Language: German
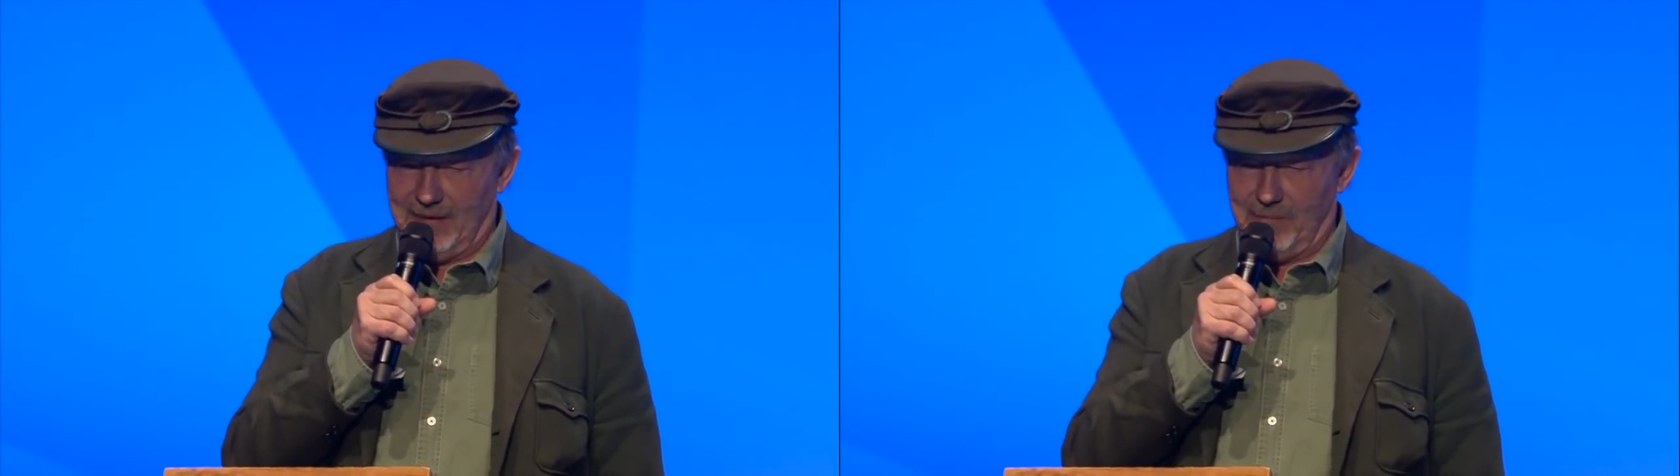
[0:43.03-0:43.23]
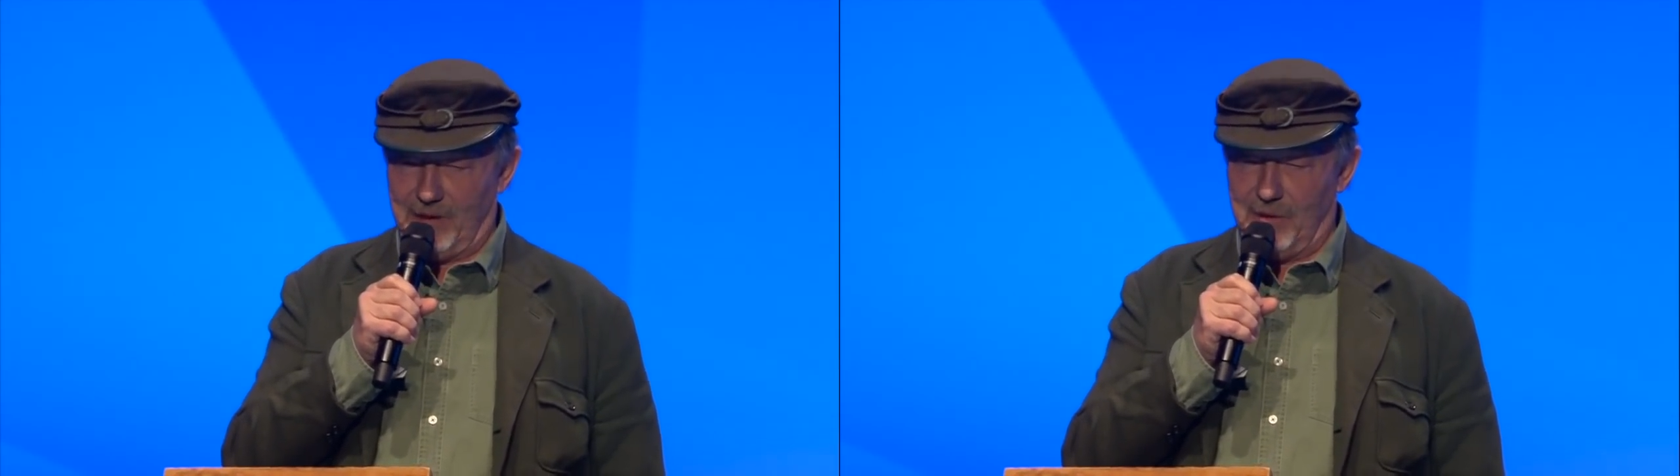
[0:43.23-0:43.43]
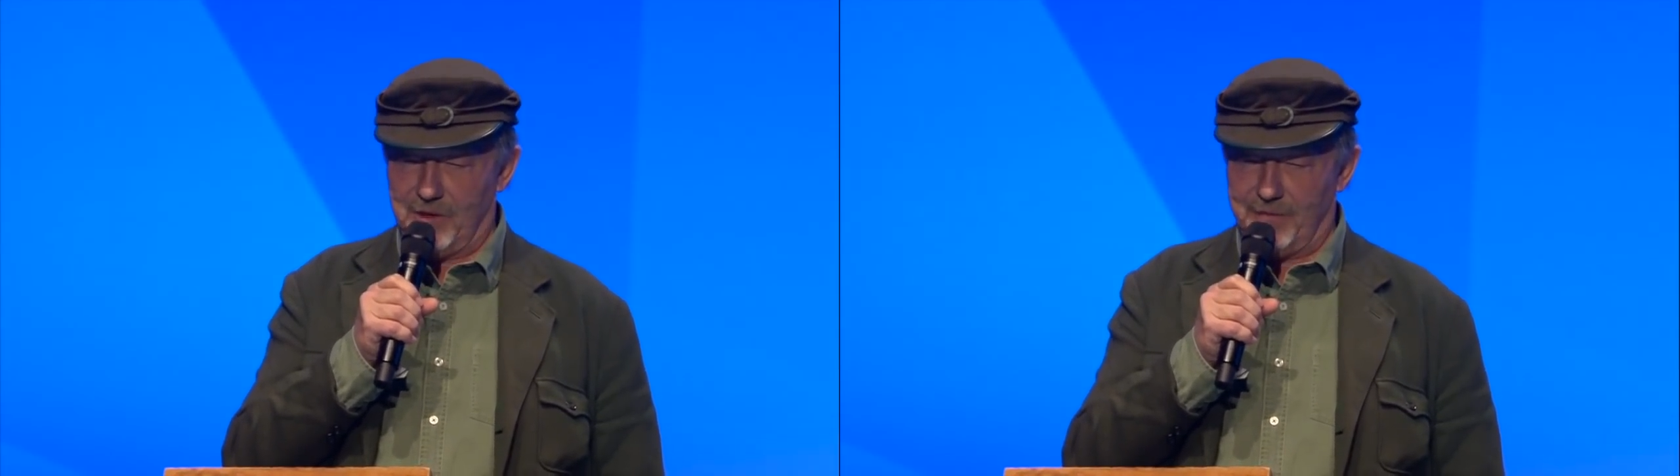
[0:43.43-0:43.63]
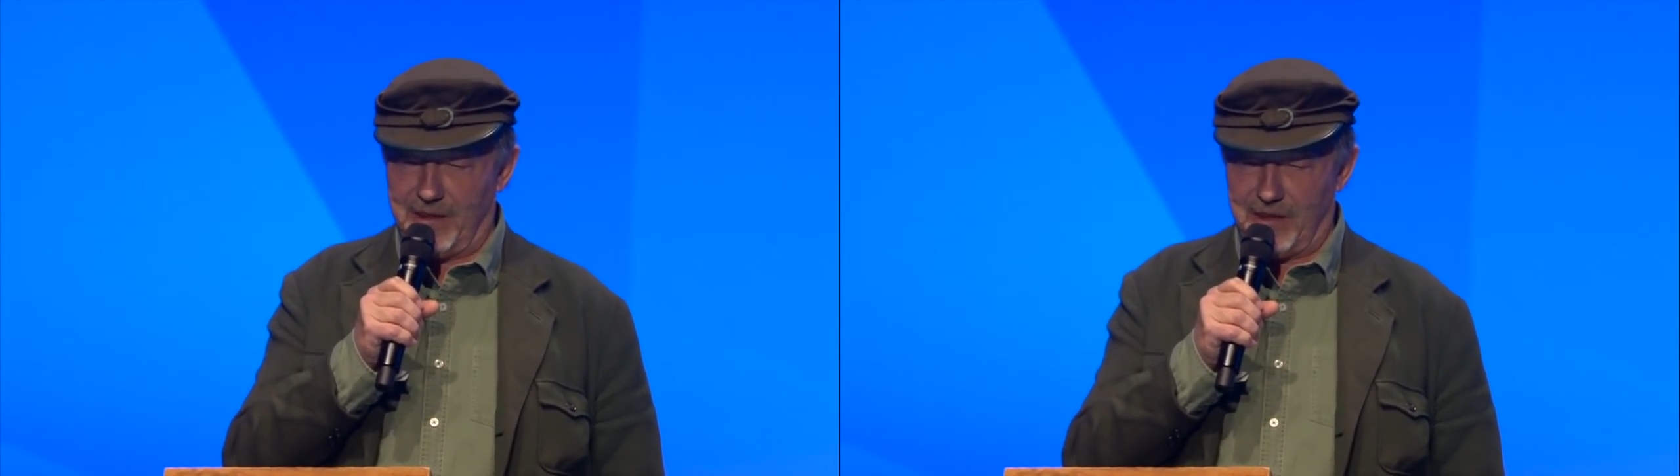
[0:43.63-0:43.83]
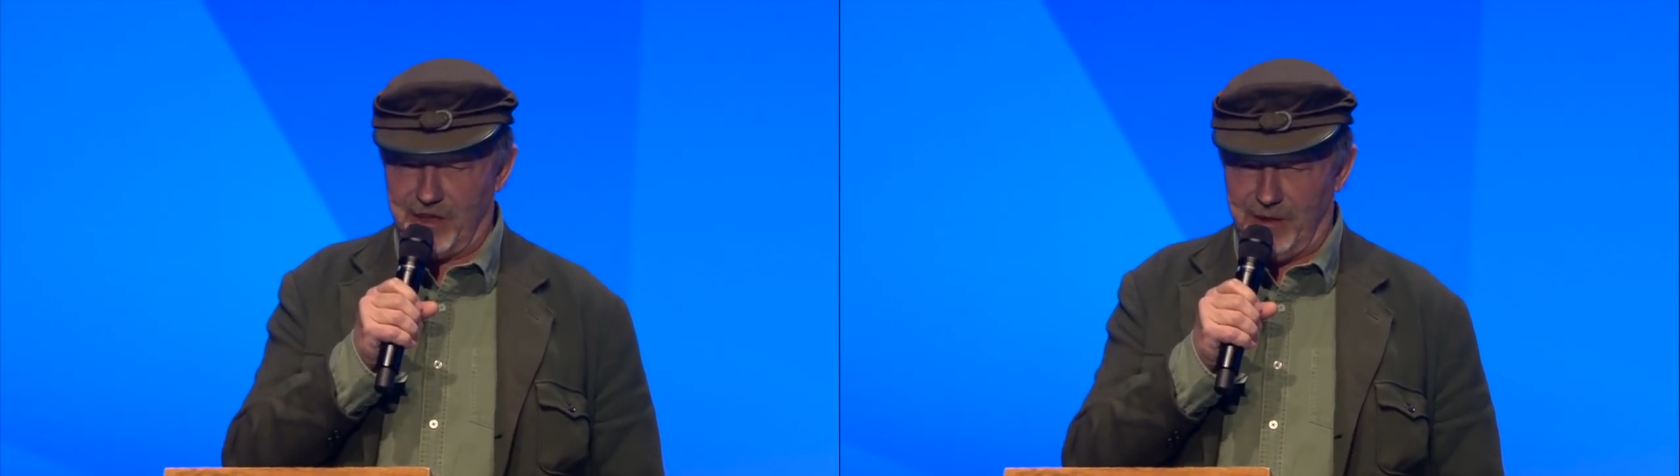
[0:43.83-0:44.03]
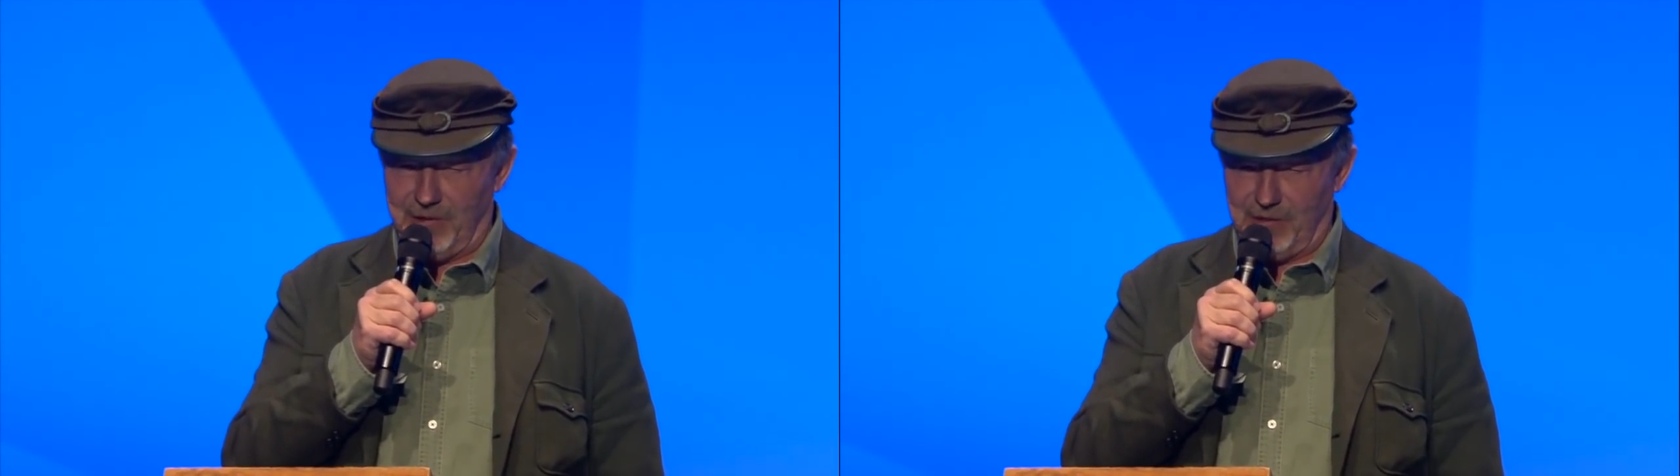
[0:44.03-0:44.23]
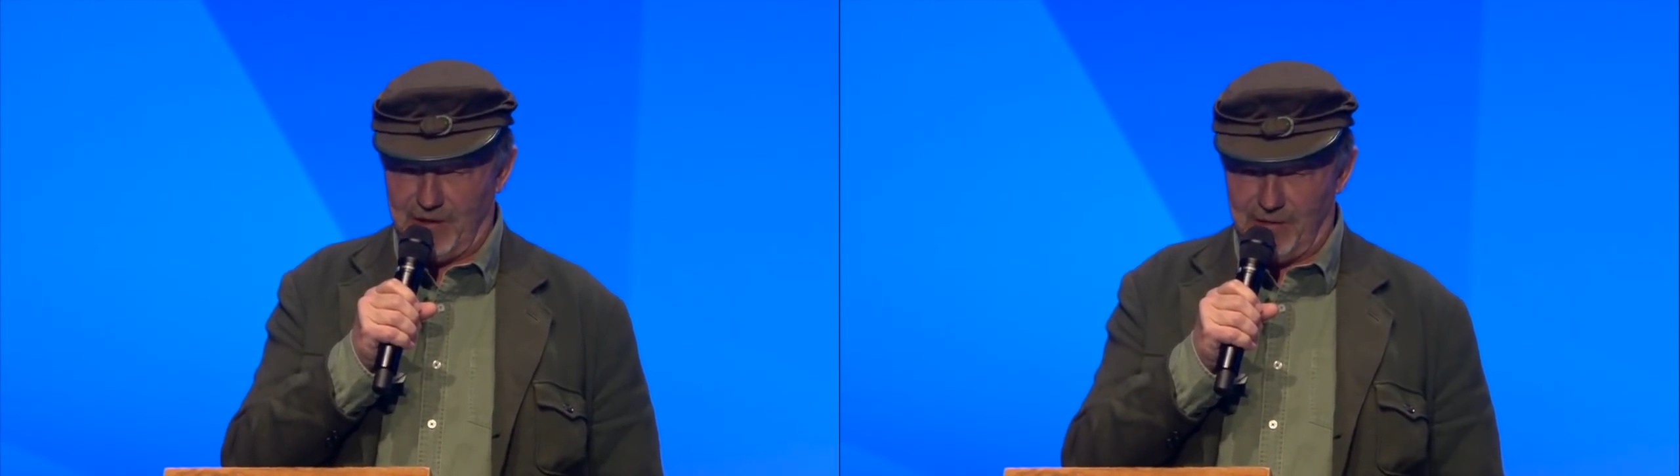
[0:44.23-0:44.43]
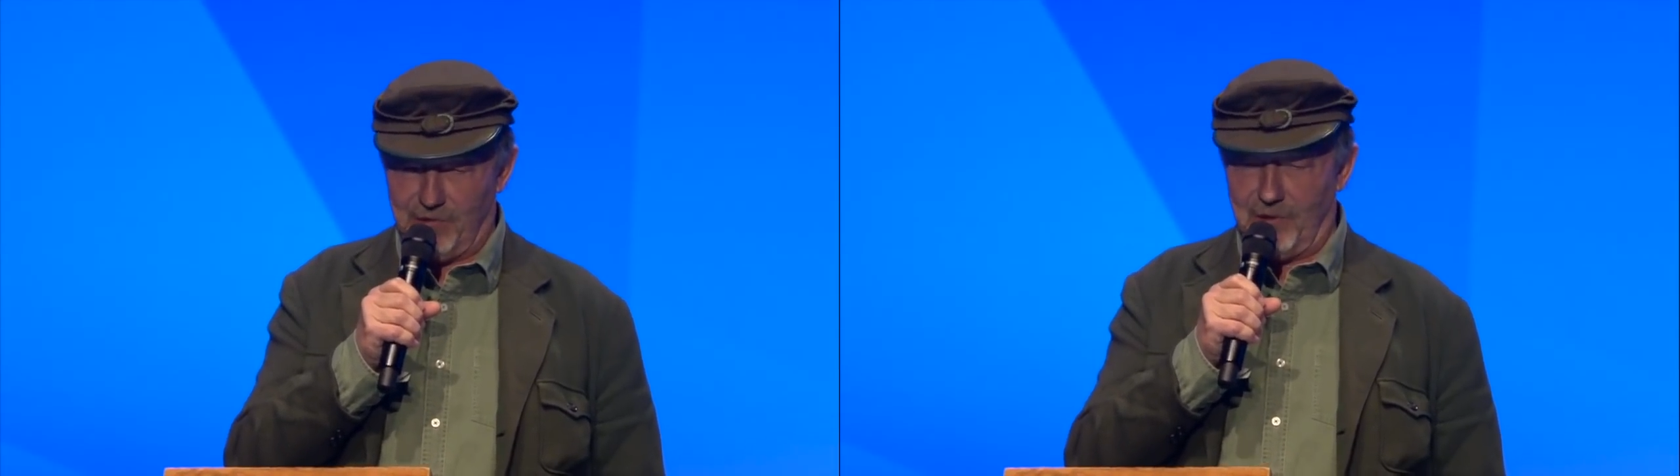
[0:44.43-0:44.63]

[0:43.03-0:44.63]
dem Braunschweiger Schimmel und dann